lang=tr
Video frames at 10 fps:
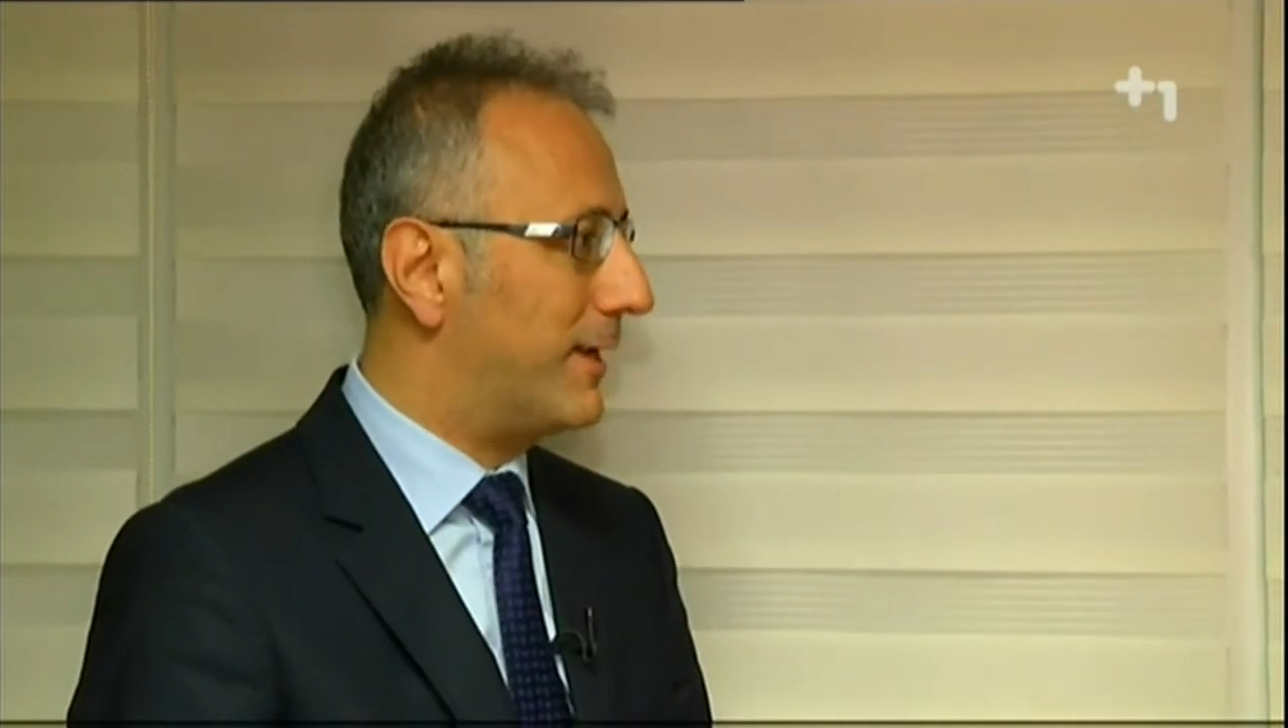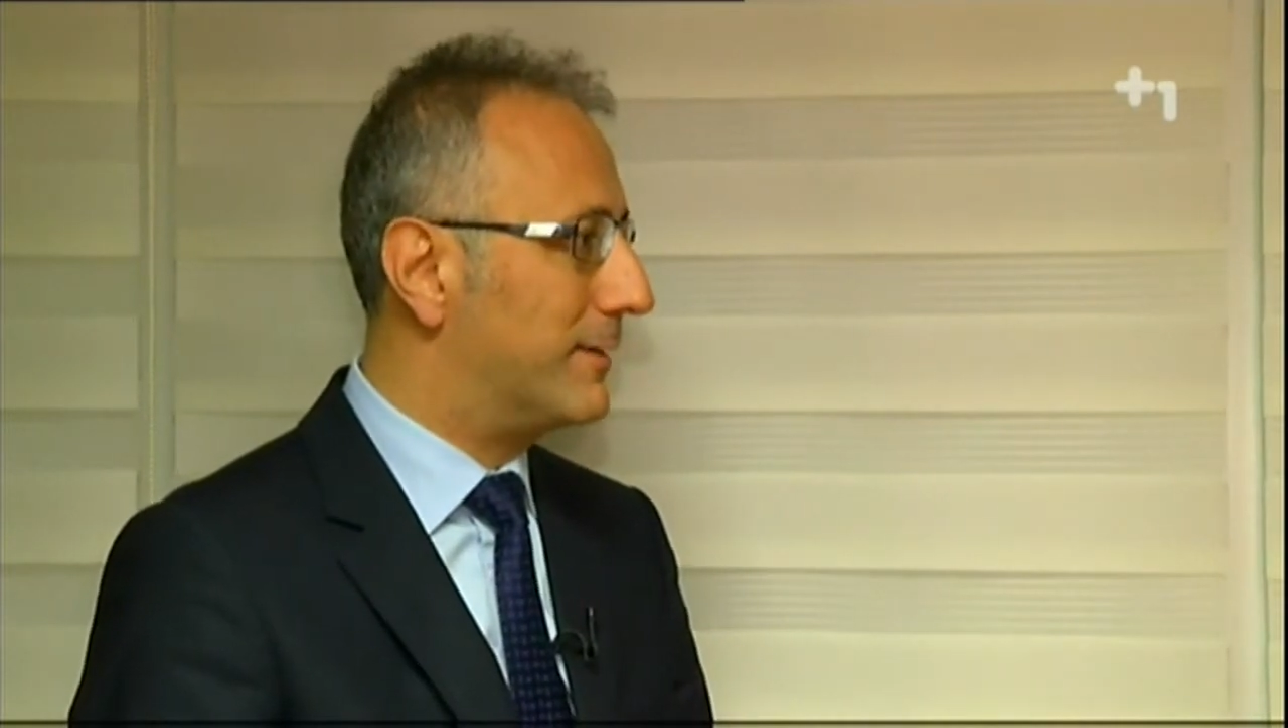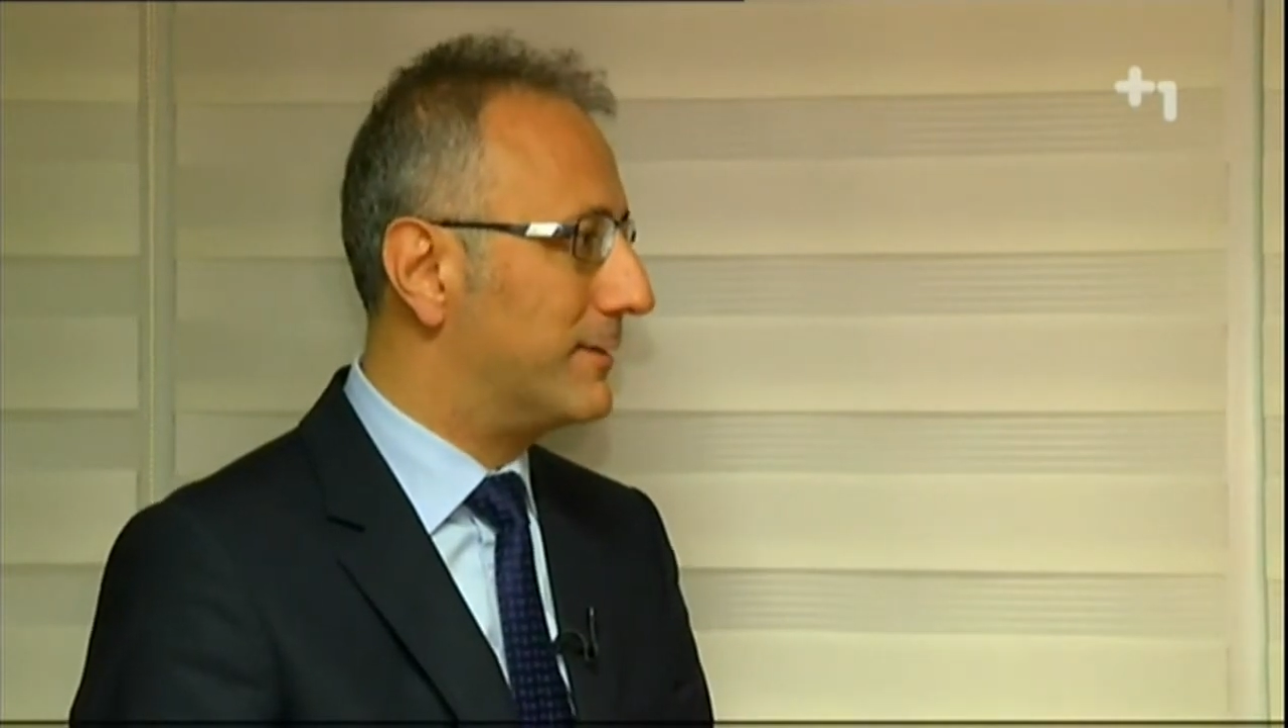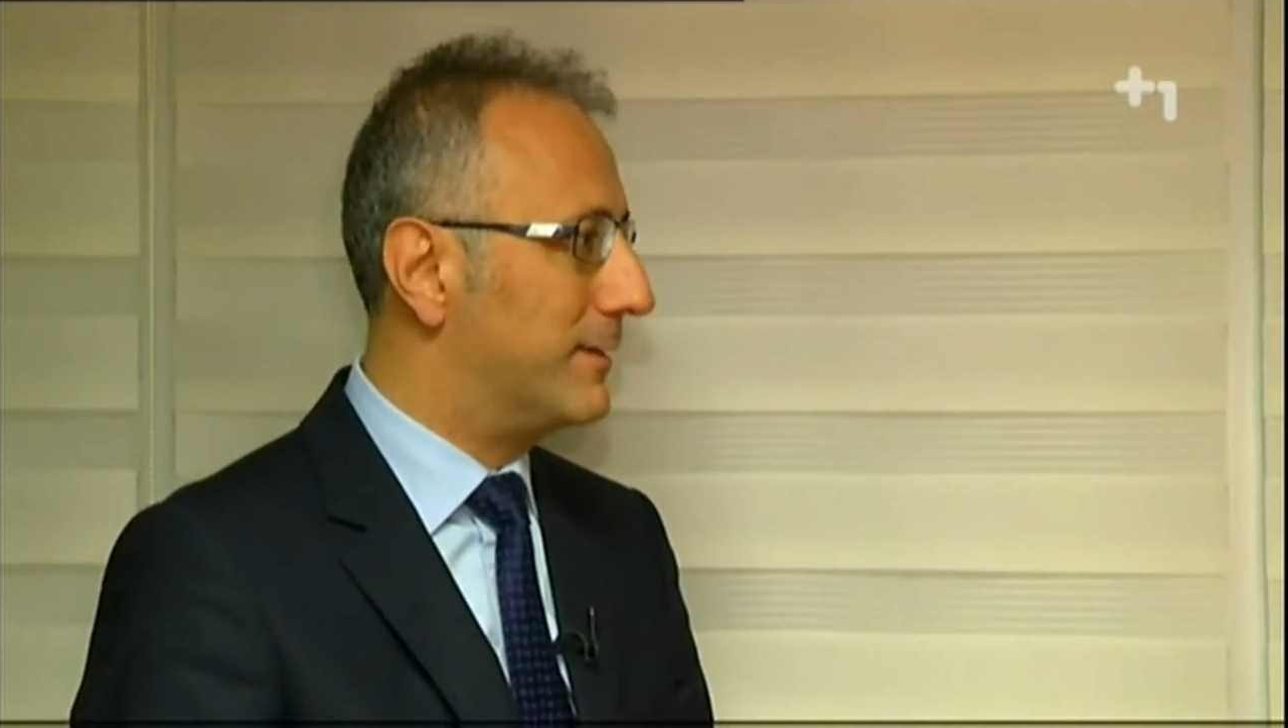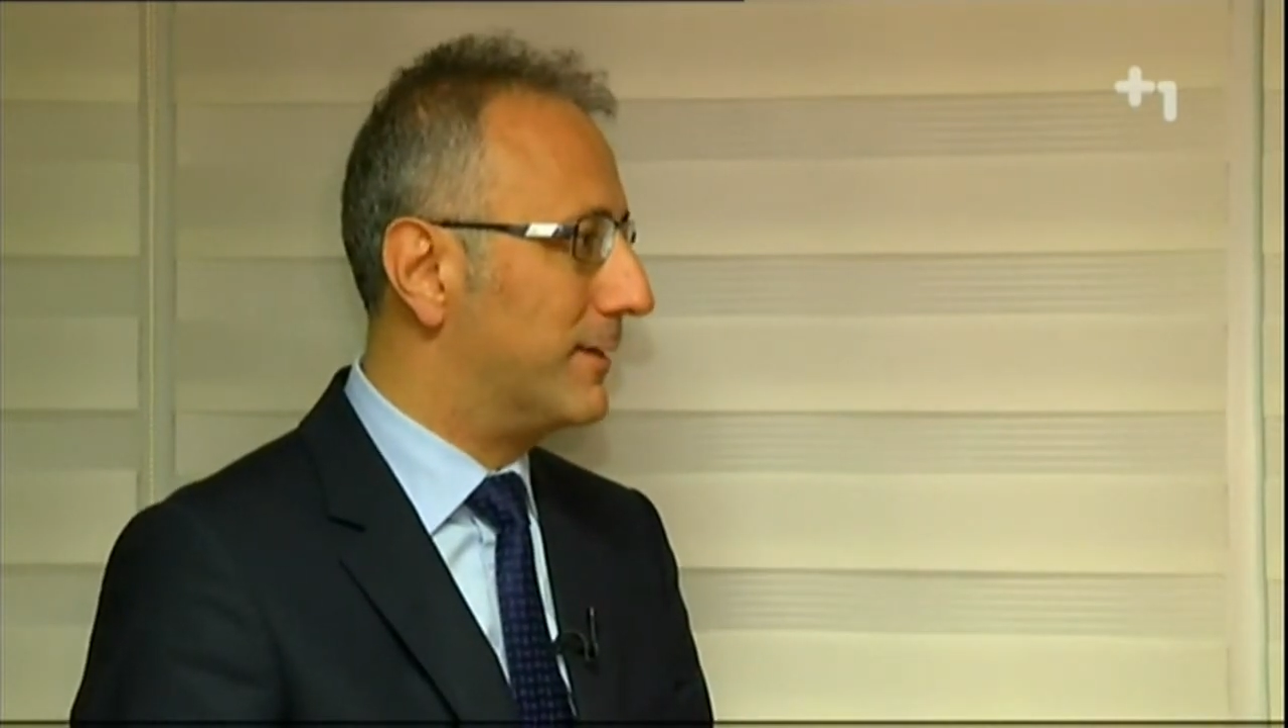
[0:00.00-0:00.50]

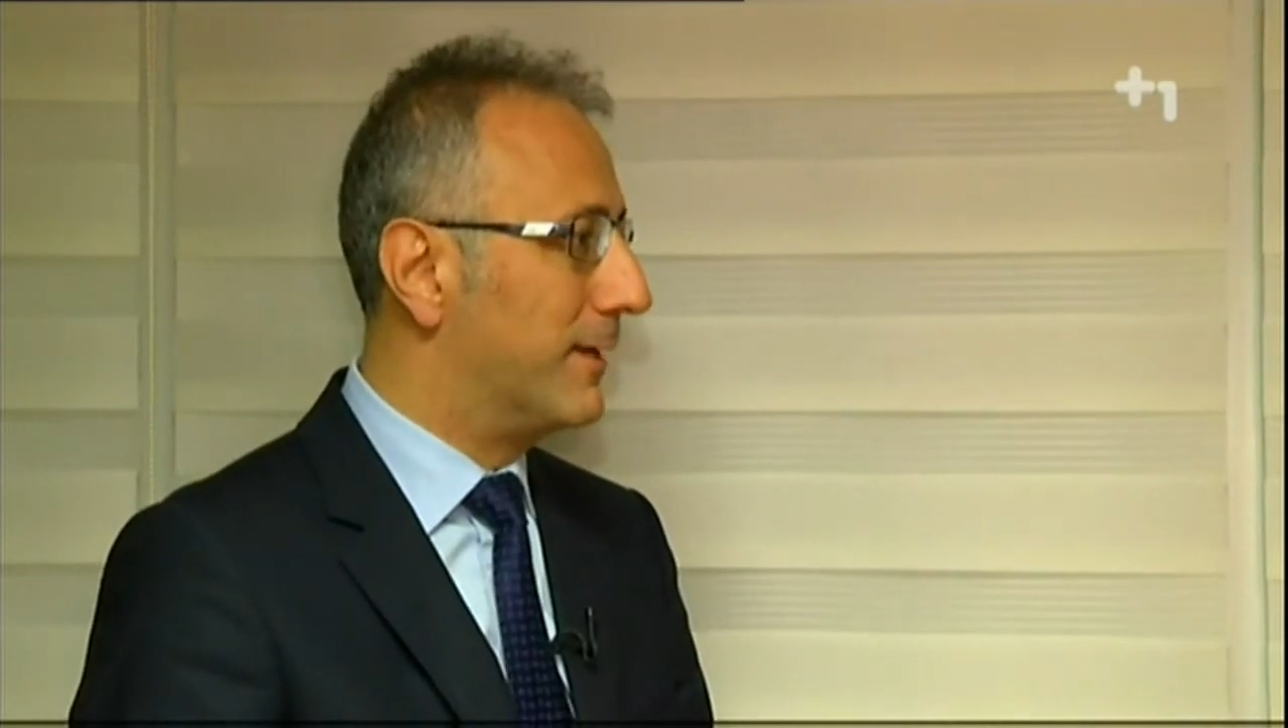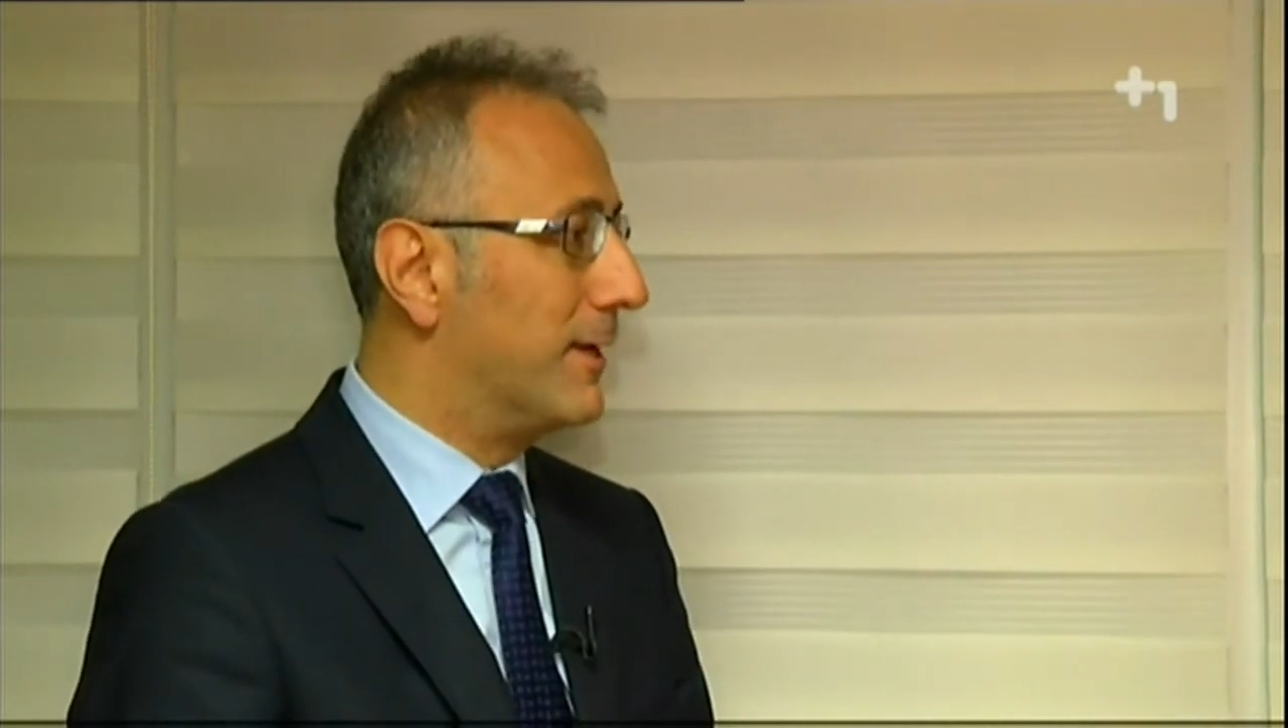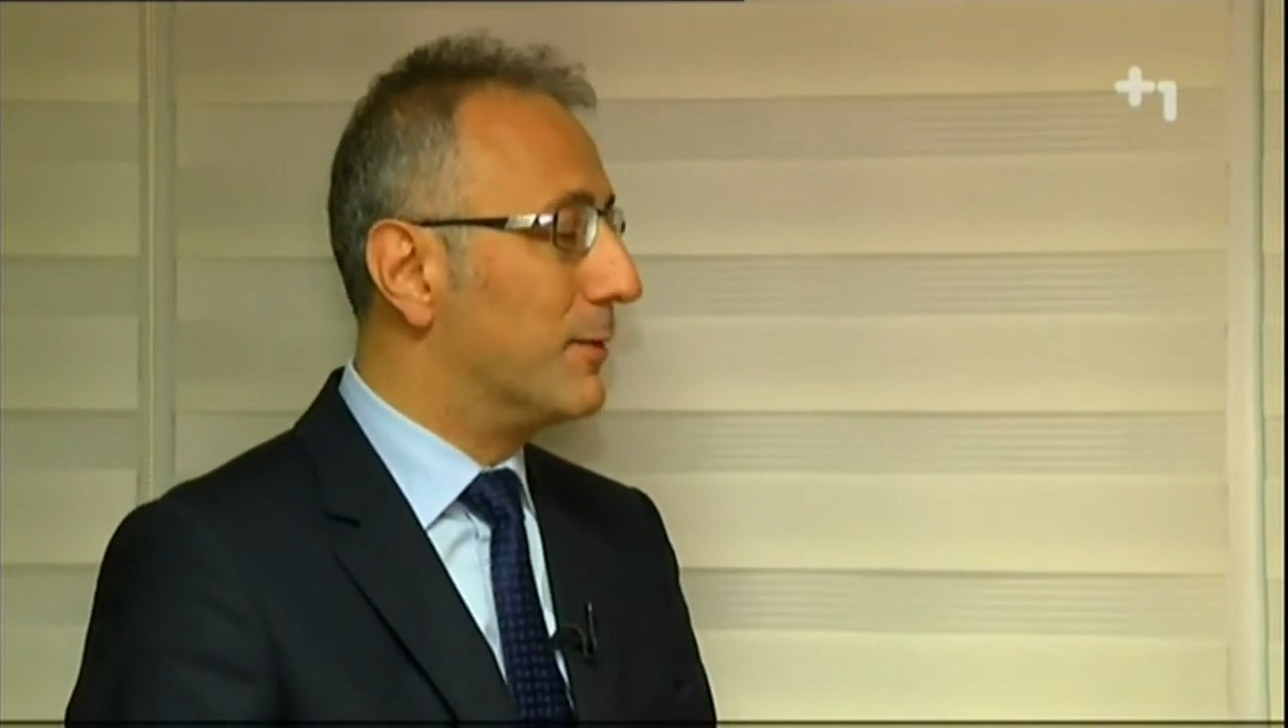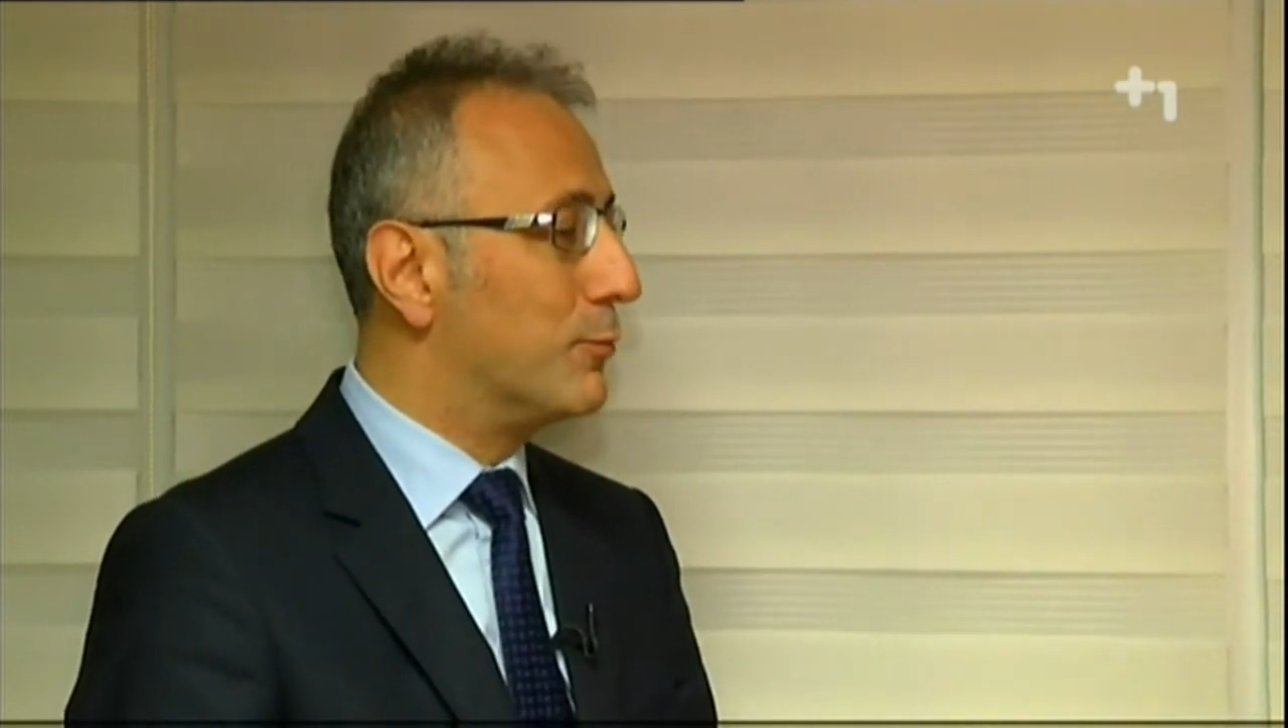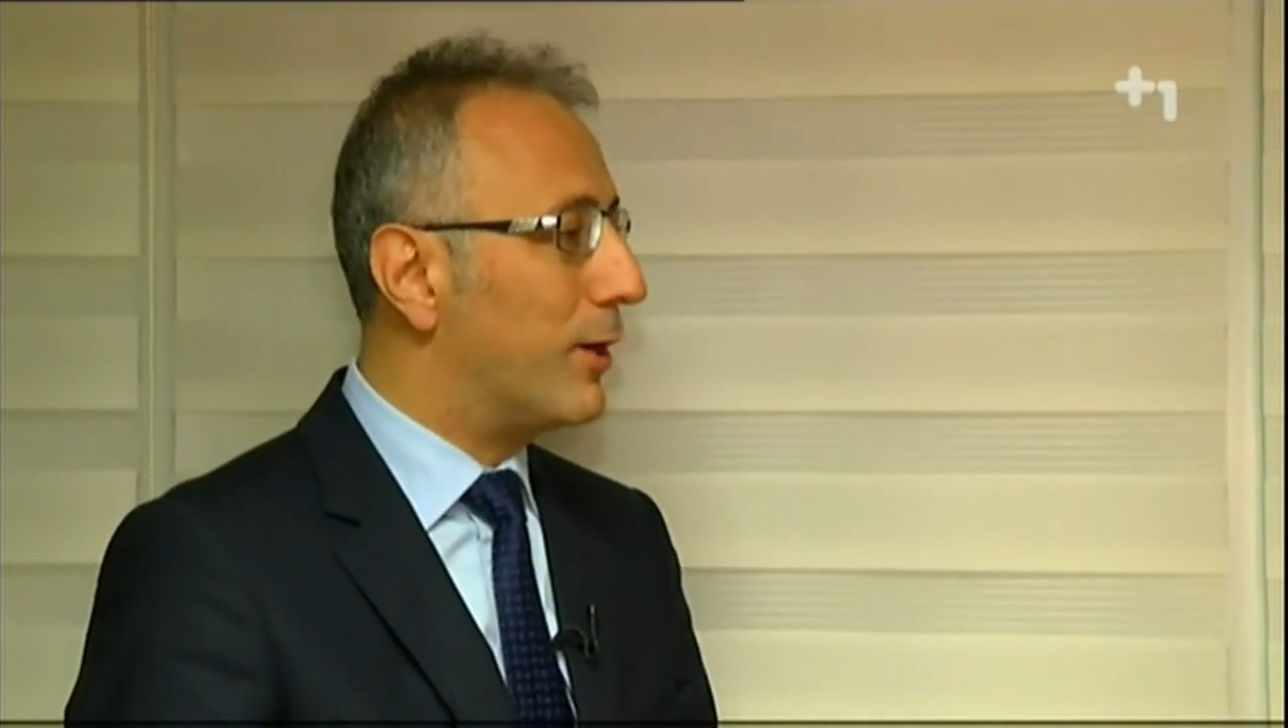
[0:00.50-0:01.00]
şeyler
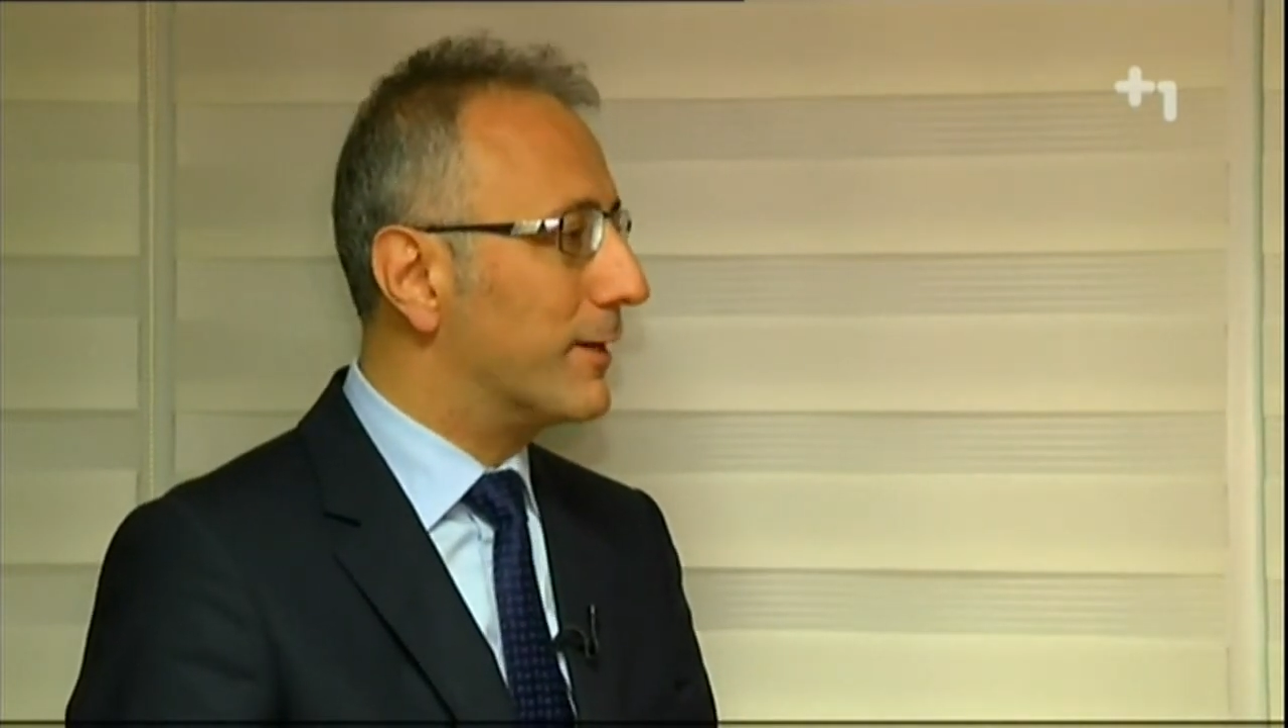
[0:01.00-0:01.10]
değil.